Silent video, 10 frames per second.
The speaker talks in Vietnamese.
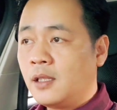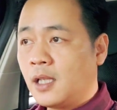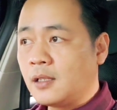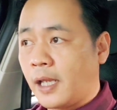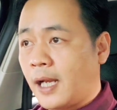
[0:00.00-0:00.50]

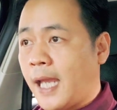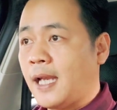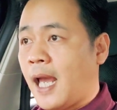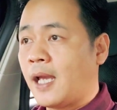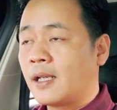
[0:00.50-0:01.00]
chính trị ở đây
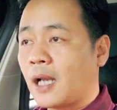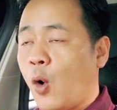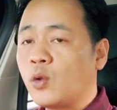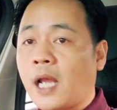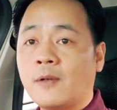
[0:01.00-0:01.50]
là
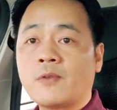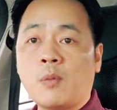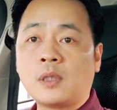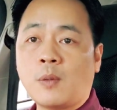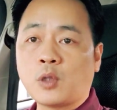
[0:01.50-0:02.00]
đấu tranh
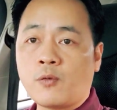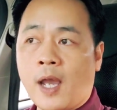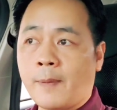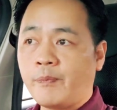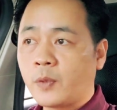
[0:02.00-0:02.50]
phòng chống tội
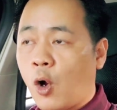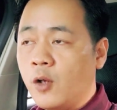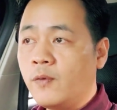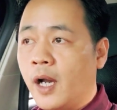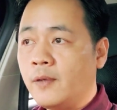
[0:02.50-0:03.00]
phạm.
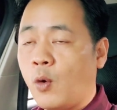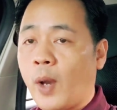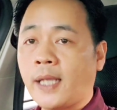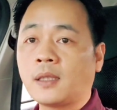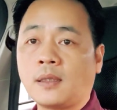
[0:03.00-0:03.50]
Đối với vụ
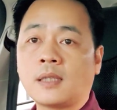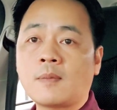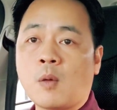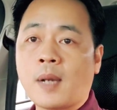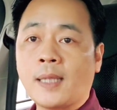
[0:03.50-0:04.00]
án Tịnh Thất
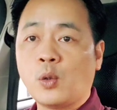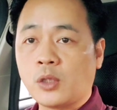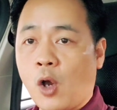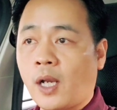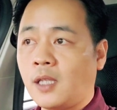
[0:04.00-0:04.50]
Bồng Lai, tôi
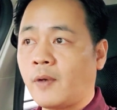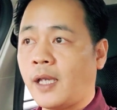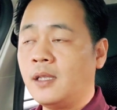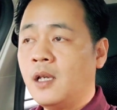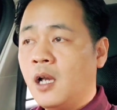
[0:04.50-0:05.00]
cho là như
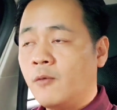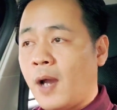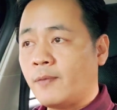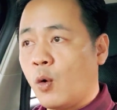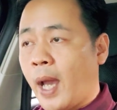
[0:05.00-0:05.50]
vậy.
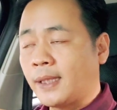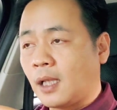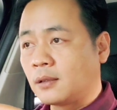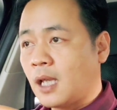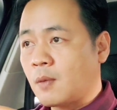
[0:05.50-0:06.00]
Và vụ án
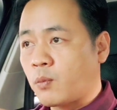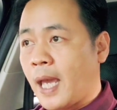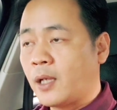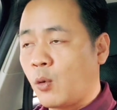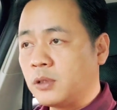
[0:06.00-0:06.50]
Tịnh Thất Bồng
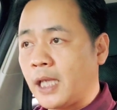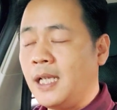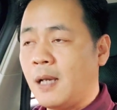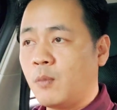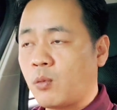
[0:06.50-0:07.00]
Lai cũng chỉ
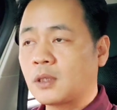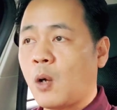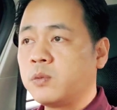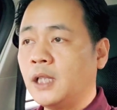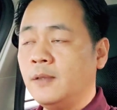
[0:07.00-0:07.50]
là một
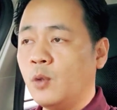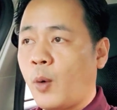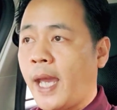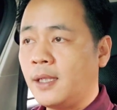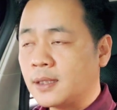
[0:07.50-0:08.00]
trong những vụ
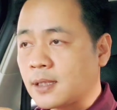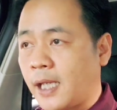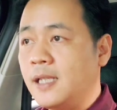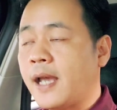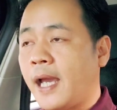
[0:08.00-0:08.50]
án
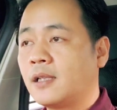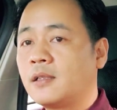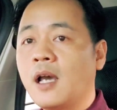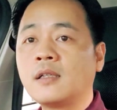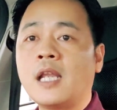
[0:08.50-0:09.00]
xảy ra
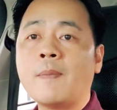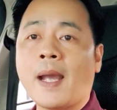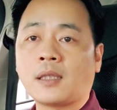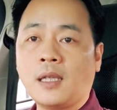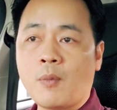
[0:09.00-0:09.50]
trên địa
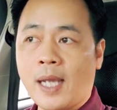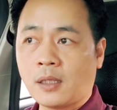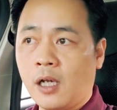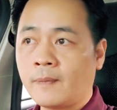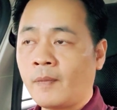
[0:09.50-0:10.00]
bàn tỉnh Long An
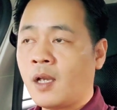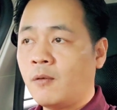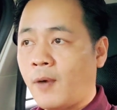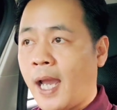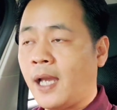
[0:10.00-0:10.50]
thôi.
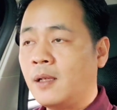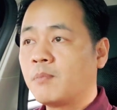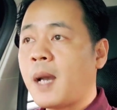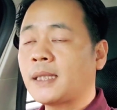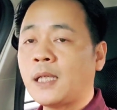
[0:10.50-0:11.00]
Và
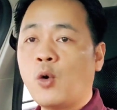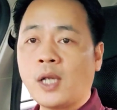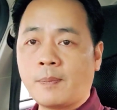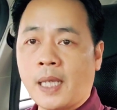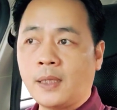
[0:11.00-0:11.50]
3 tháng cuối
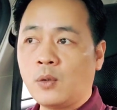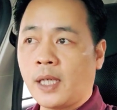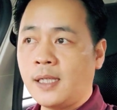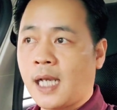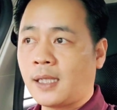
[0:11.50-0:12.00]
năm này tôi
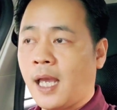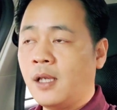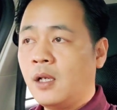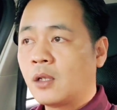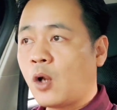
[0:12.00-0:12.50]
nghĩ rằng là
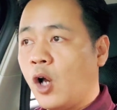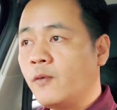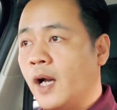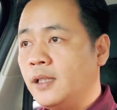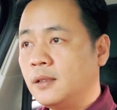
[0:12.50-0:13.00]
đối
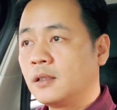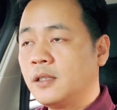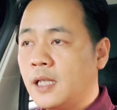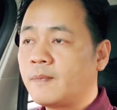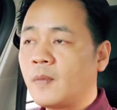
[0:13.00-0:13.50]
với thứ
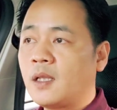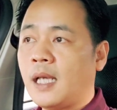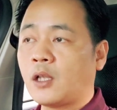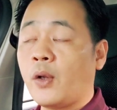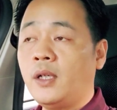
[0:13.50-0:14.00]
nhất
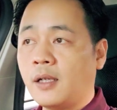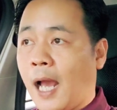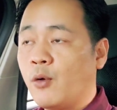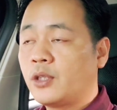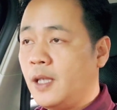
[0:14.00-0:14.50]
là tội lừa
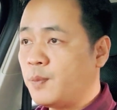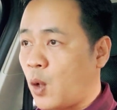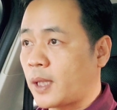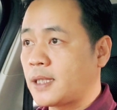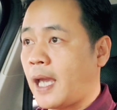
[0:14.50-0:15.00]
đảo chiếm
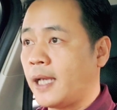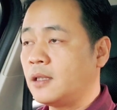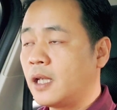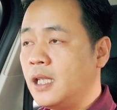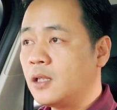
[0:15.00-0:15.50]
đoạt tài sản,
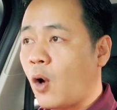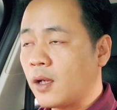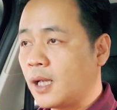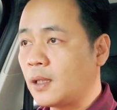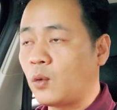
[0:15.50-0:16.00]
khi có
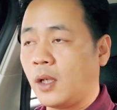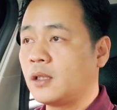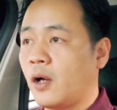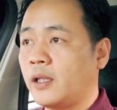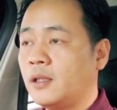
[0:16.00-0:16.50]
kết luận
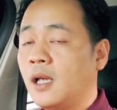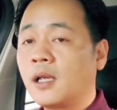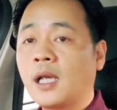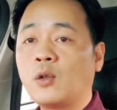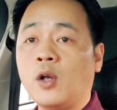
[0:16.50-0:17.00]
rồi,
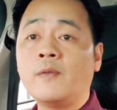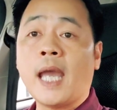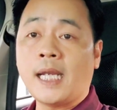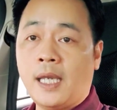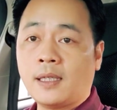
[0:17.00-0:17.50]
kết luận về
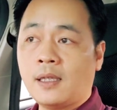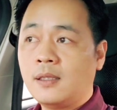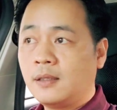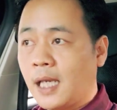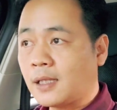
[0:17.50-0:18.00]
ADN đó,
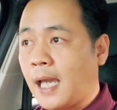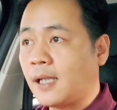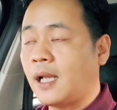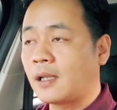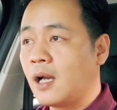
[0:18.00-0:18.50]
chắc
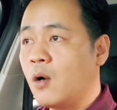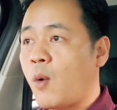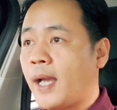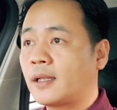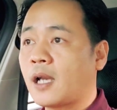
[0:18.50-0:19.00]
chắn là cơ
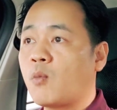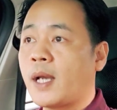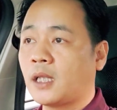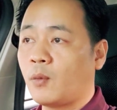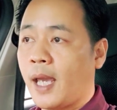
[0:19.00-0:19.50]
quan công
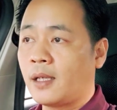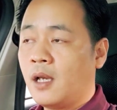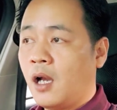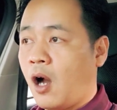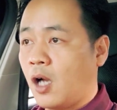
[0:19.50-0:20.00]
an tỉnh Long An
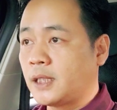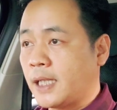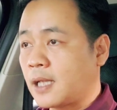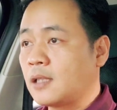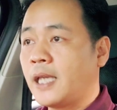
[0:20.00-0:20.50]
họ sẽ
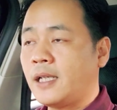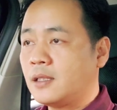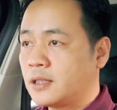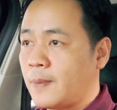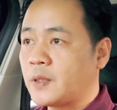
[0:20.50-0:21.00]
cân nhắc,
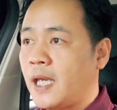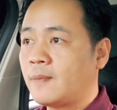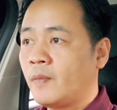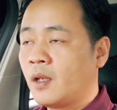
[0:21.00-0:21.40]
xem xét,